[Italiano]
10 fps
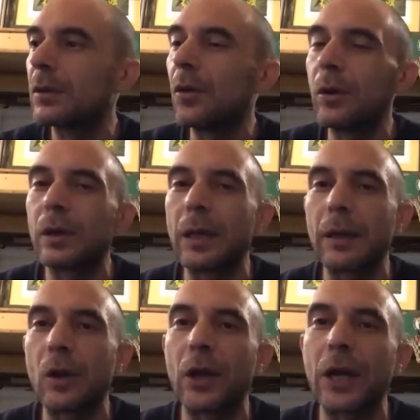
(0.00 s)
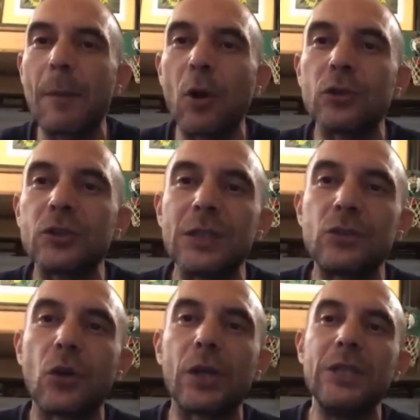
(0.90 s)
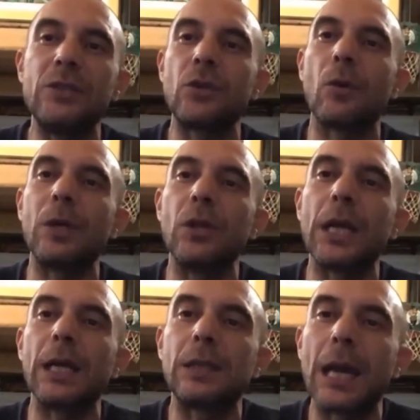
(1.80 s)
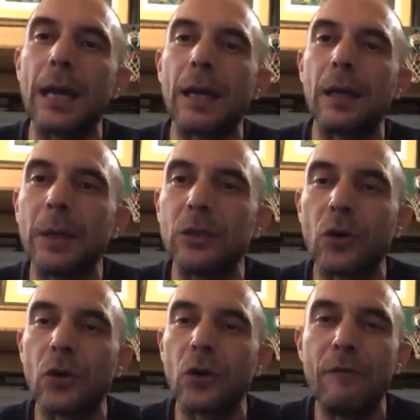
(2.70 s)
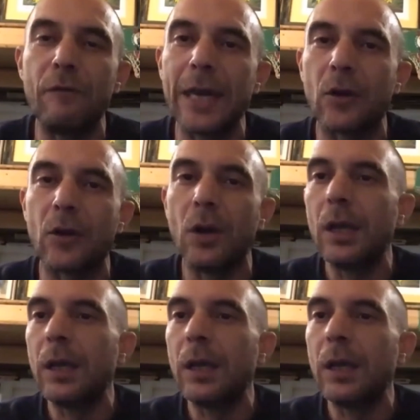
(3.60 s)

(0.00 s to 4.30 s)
con, che corriamo lo stesso rischio, quando in realtà, ripeto, non è vero,